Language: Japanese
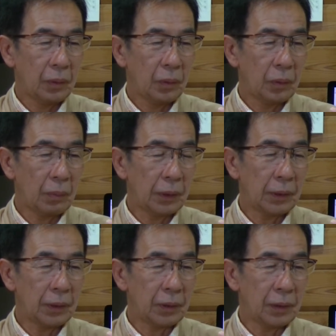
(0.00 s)
今度はま
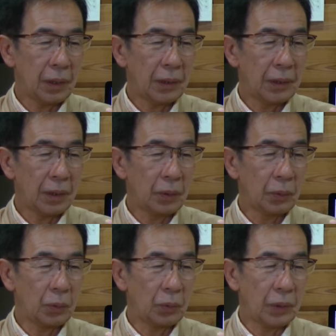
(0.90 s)
たですね違う
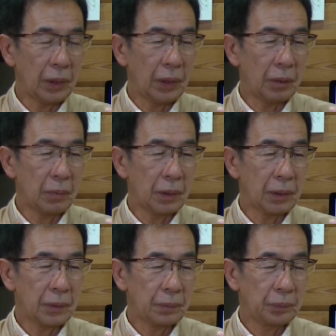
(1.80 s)
ところに行きま
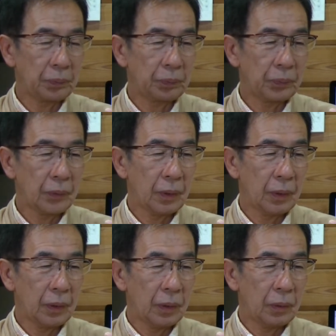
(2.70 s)
す
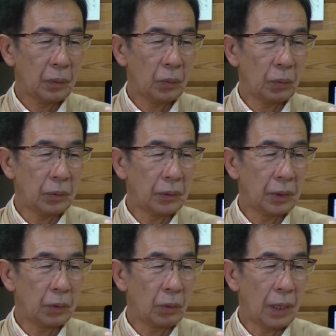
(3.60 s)
どこ行くんで
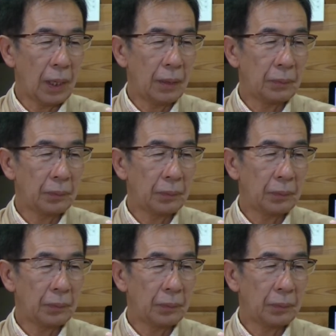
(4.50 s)
しょうか